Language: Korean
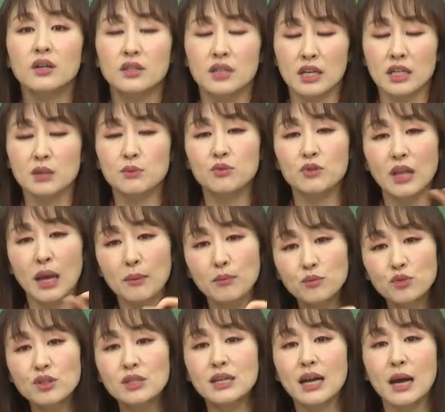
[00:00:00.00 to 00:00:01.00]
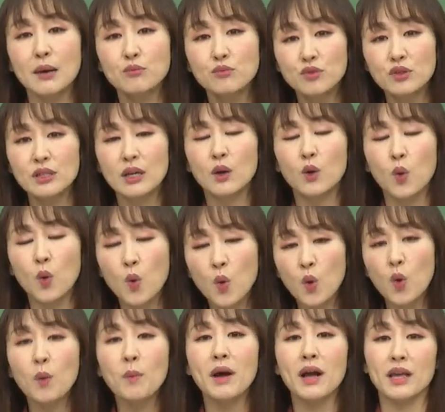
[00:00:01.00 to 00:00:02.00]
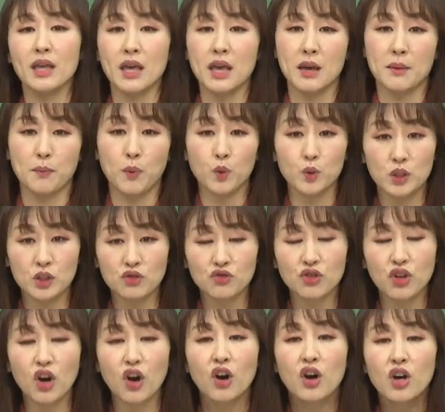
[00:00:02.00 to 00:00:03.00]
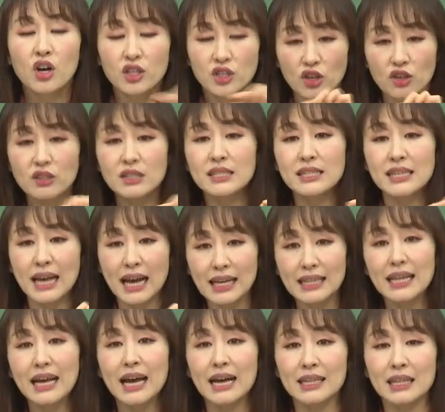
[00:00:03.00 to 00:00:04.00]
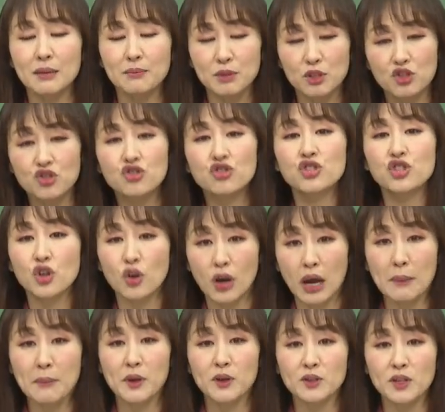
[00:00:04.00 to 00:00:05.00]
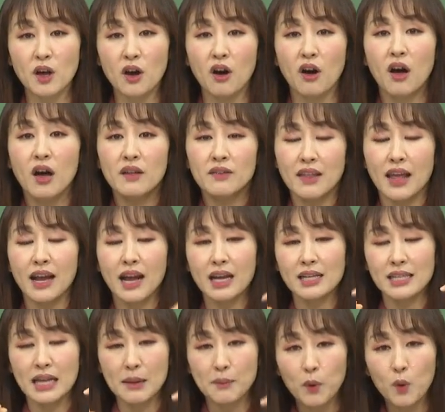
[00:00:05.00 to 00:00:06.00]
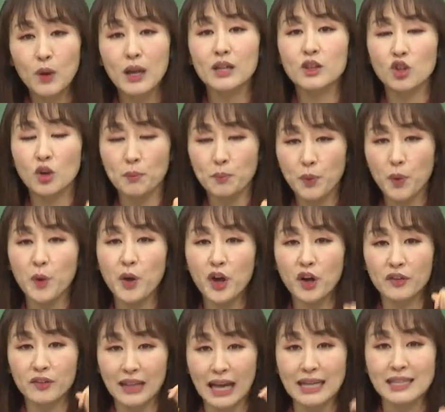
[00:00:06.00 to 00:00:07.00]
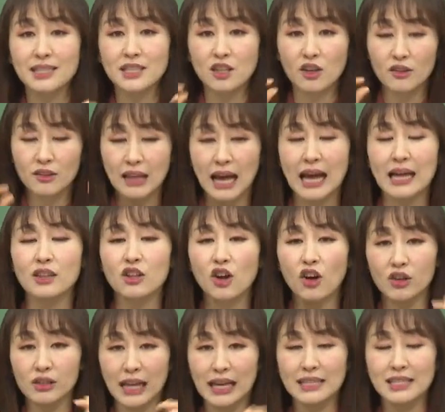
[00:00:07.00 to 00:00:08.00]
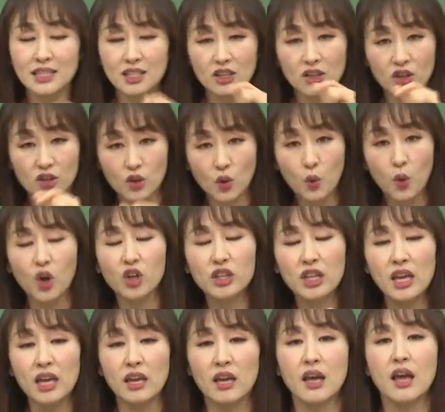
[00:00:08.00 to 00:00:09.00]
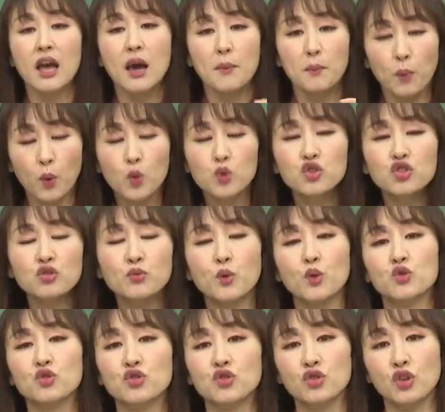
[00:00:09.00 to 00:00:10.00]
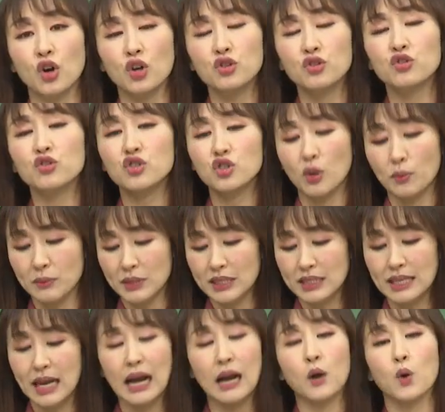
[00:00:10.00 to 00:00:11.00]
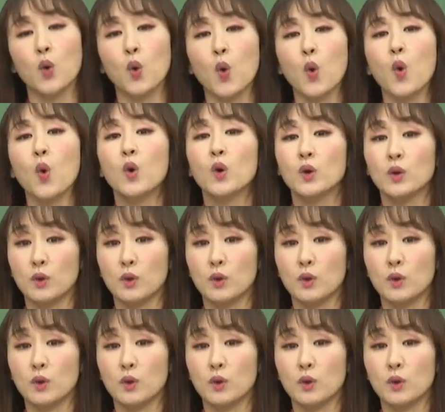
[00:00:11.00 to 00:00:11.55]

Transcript: 제시문 한 문장 한 문장 꼼꼼하게 보시고요. 선지 하나하나 밑줄 쳐가면서 내가 잘 몰랐던 표현, 낯선 단어, 낯선 어떤 워딩 모두 모두 허투루 넘기지 않고